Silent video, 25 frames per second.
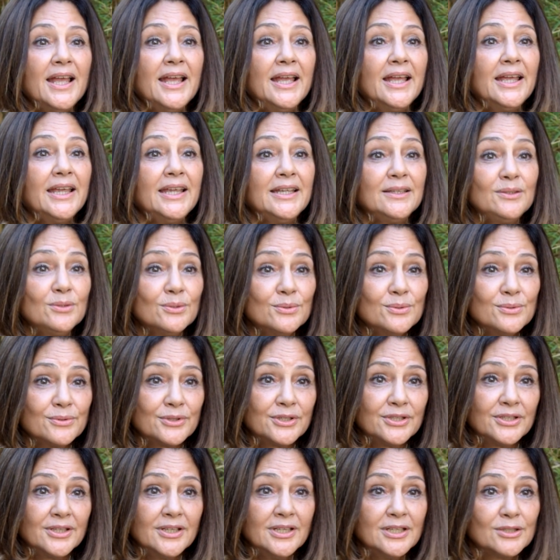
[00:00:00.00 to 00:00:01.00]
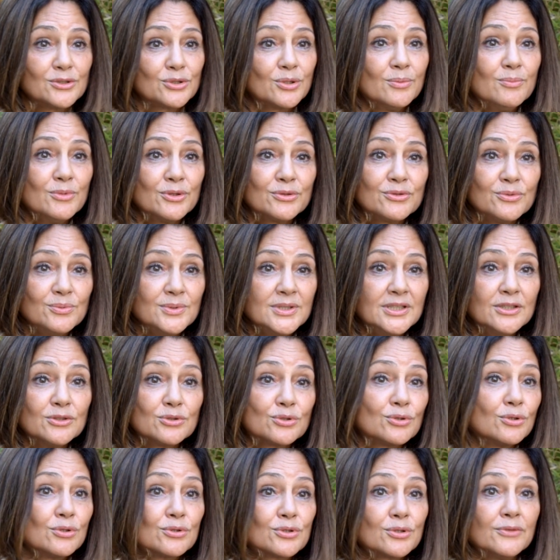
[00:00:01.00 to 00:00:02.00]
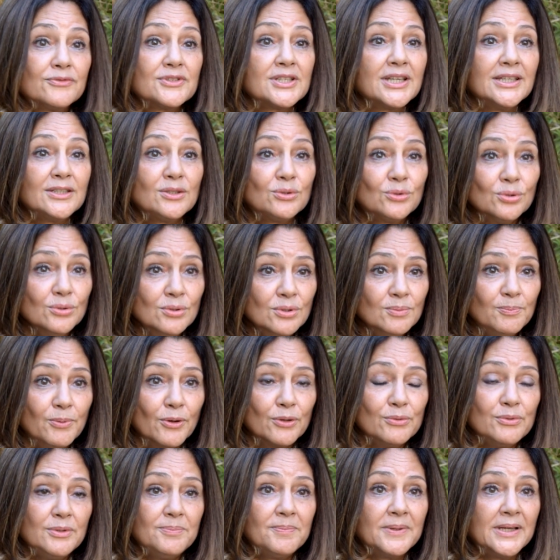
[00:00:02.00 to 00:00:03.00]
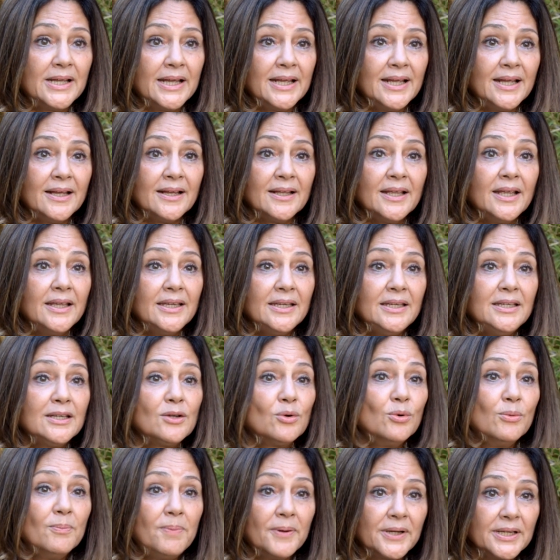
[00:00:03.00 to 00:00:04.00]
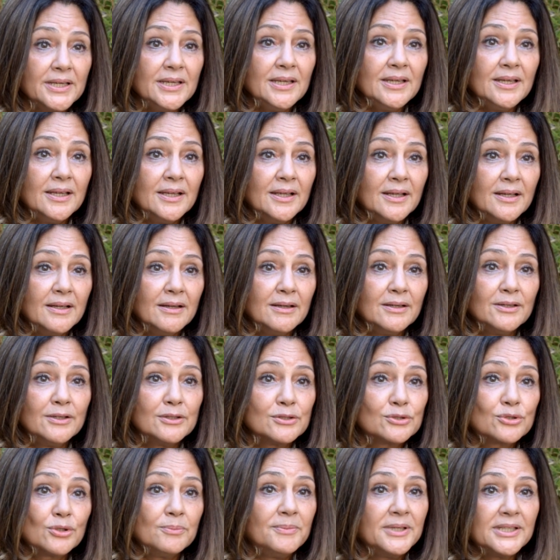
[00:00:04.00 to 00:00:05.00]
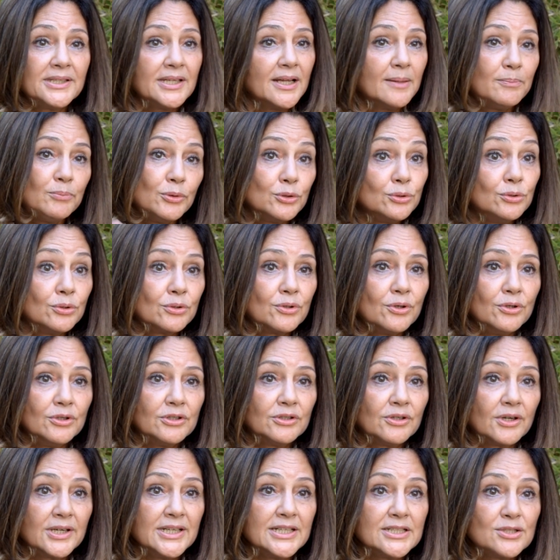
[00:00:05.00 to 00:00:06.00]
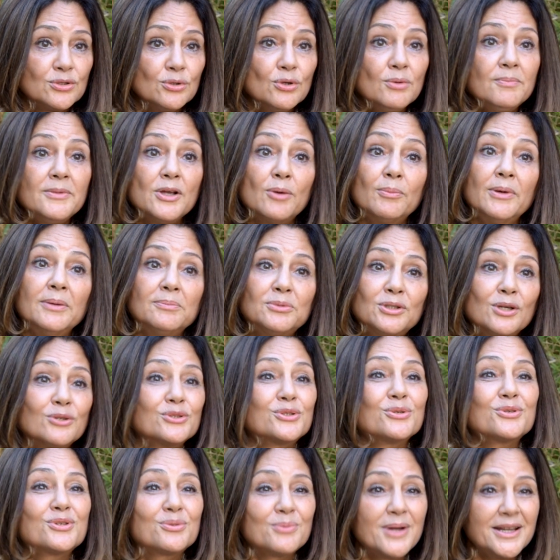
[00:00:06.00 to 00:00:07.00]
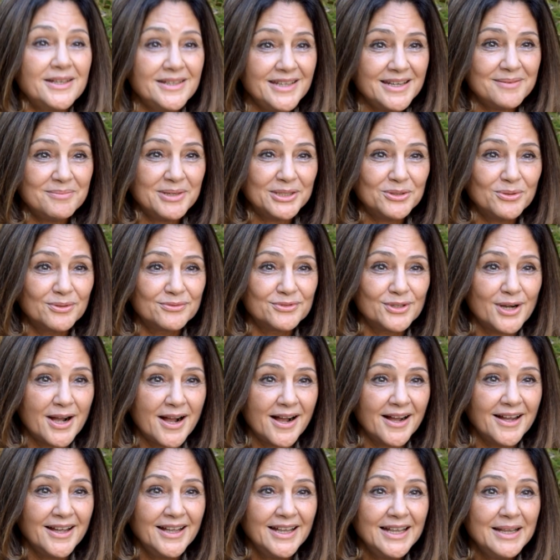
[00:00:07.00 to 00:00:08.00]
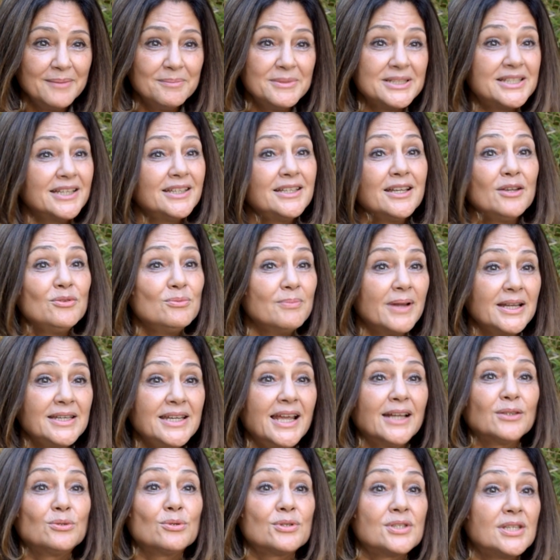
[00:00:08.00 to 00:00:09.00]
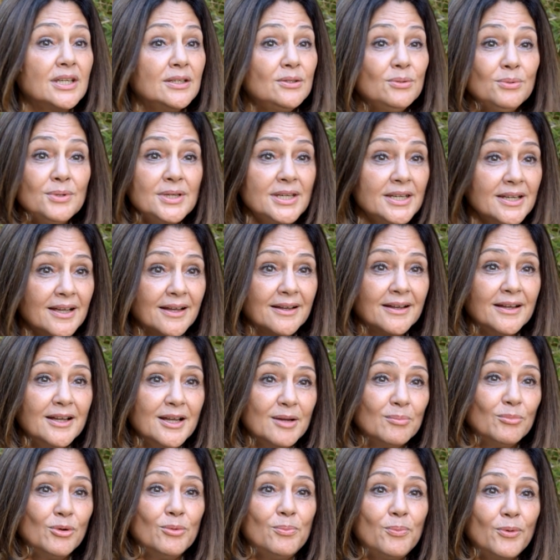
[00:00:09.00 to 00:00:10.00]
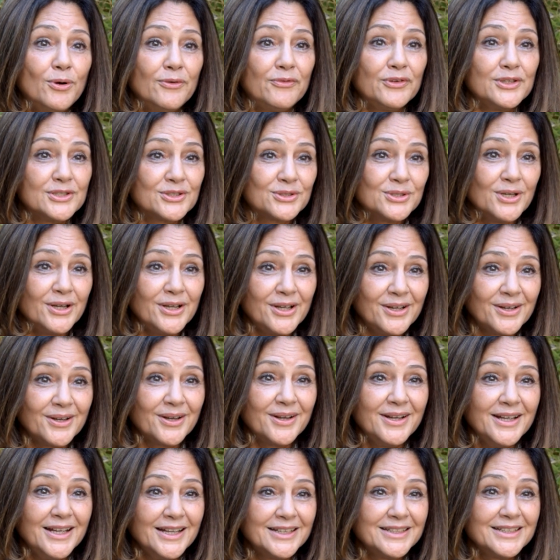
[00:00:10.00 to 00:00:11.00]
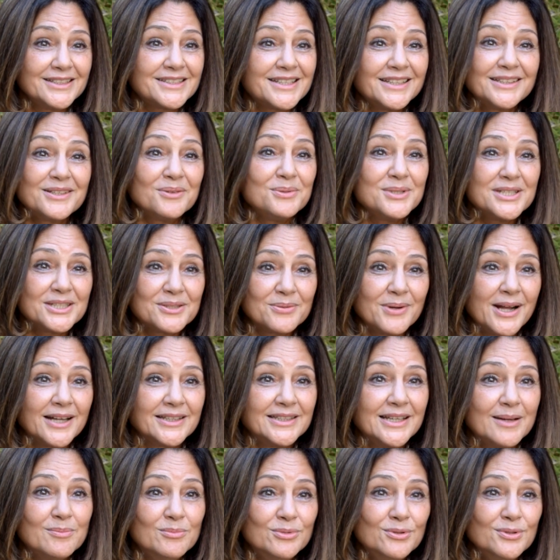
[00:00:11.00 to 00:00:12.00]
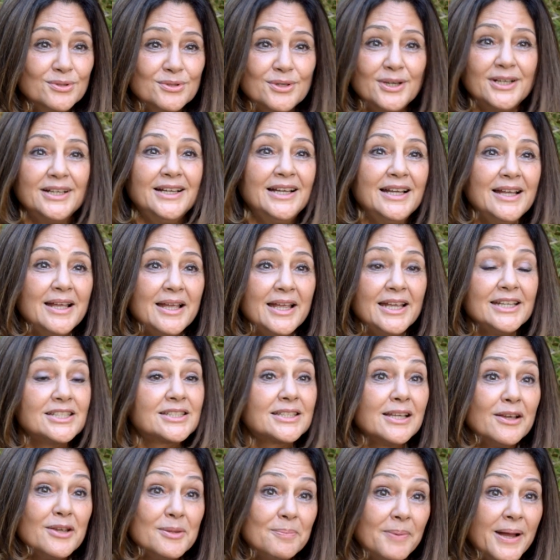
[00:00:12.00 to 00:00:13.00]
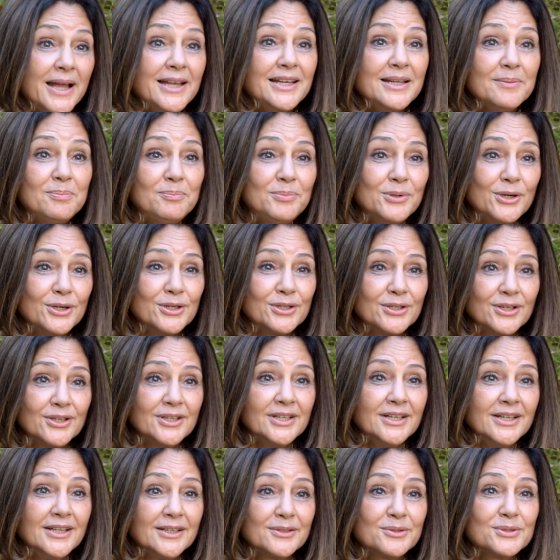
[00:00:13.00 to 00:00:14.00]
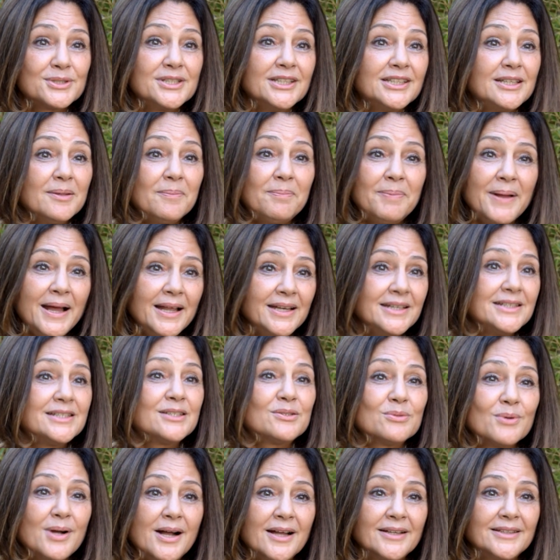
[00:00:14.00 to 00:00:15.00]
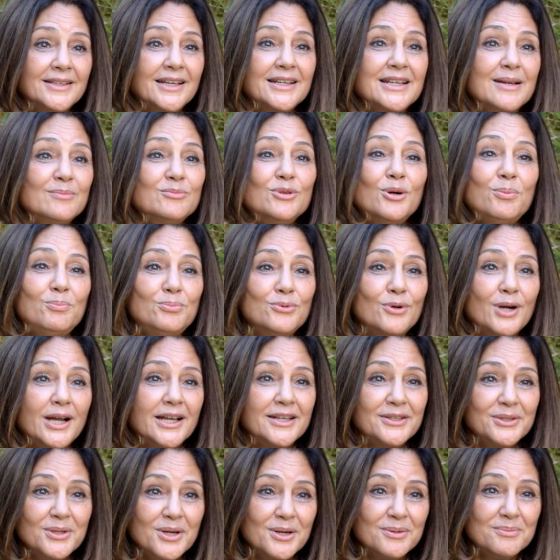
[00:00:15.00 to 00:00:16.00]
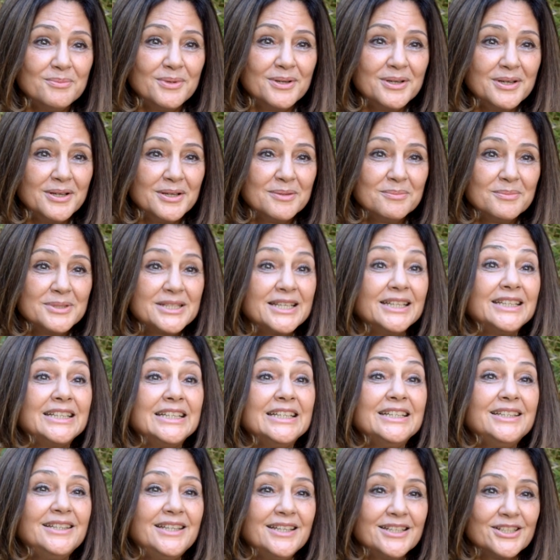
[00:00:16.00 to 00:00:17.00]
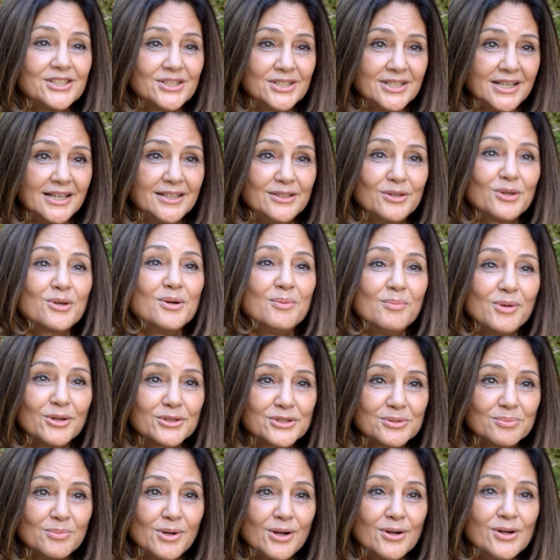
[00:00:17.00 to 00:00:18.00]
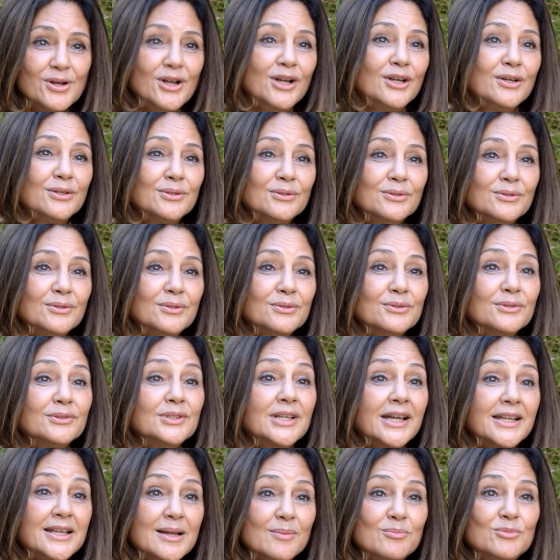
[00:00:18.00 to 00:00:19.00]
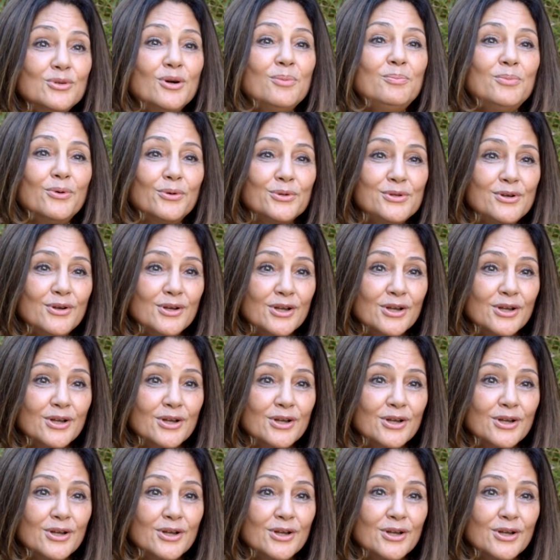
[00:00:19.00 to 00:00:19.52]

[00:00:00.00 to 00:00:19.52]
Et donc, je, me suis, je faisais tout pour lui plaire, y compris euh, je mettais un peu de colle dans les yeux, mais en même temps, je soignais mes devoirs. Mais c'était une manière de séduire mon professeur, c'était une histoire d'amour. Et je ne savais pas à l'époque que ce n'était pas l'histoire d'un amour pour un homme, mais c'était déjà le commencement d'un amour pour une